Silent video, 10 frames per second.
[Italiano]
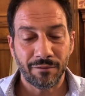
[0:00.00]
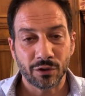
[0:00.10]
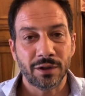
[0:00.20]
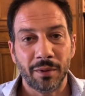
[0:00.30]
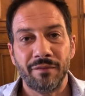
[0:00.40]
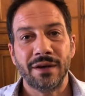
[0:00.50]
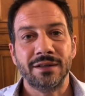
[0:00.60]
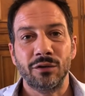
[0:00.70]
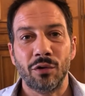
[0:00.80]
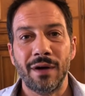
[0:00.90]
forse per
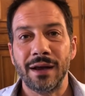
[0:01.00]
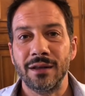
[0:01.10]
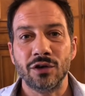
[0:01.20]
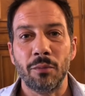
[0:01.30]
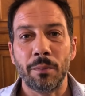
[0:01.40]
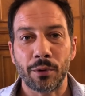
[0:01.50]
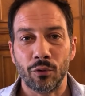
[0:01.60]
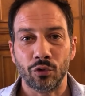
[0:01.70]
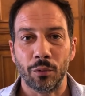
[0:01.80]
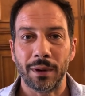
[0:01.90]
farsi trovare diciamo,
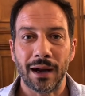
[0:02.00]
pronto per